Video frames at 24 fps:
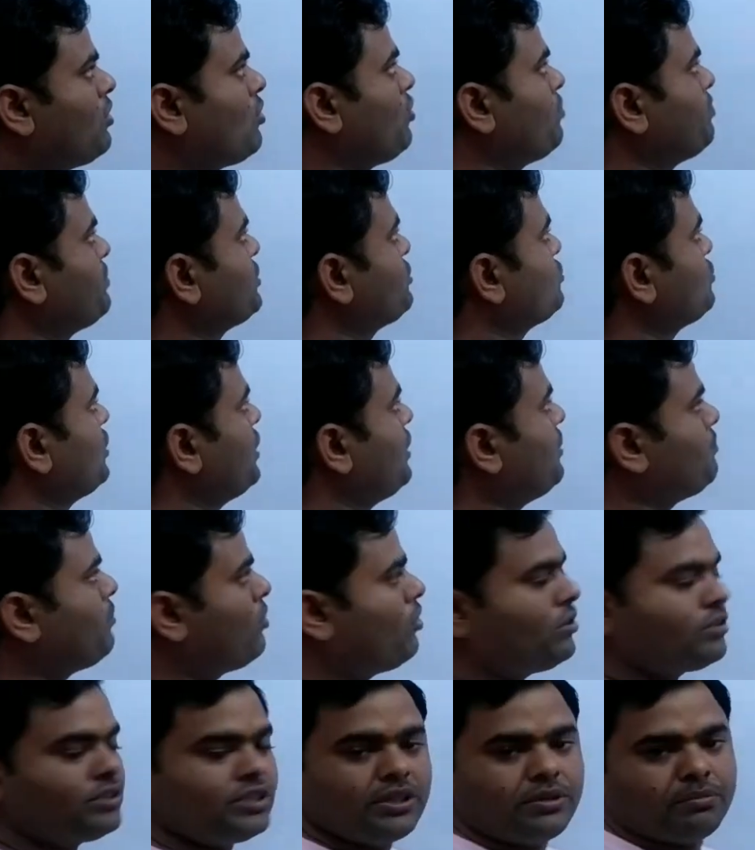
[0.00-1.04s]
टॉपिक जो है
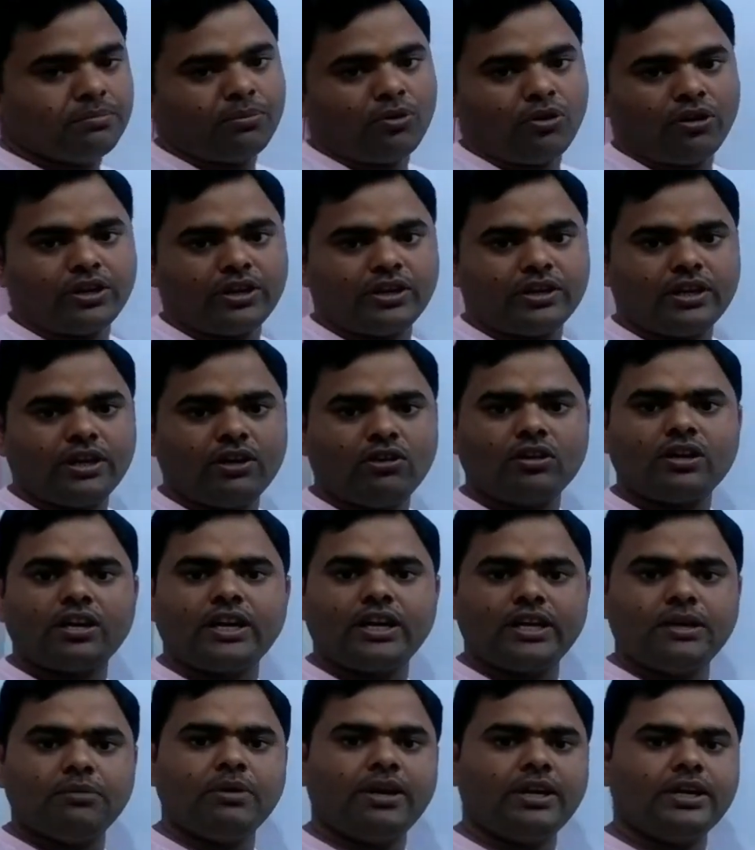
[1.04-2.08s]
बहुत ही इंपॉर्टेंट है और
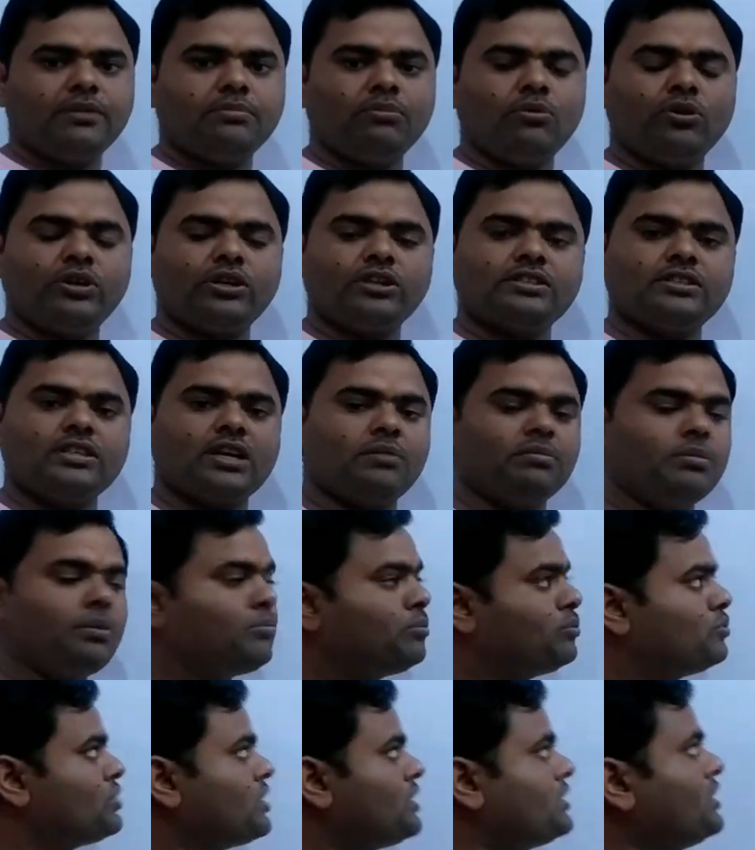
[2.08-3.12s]
कई बार ये बोर्ड एग्जाम में
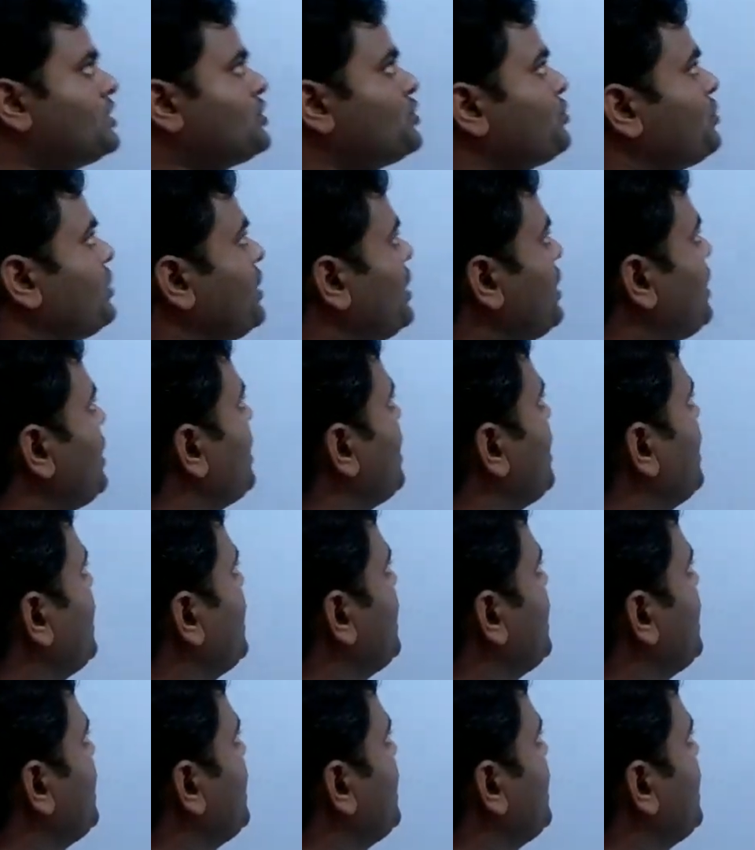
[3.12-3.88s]
पूछा जा चुका है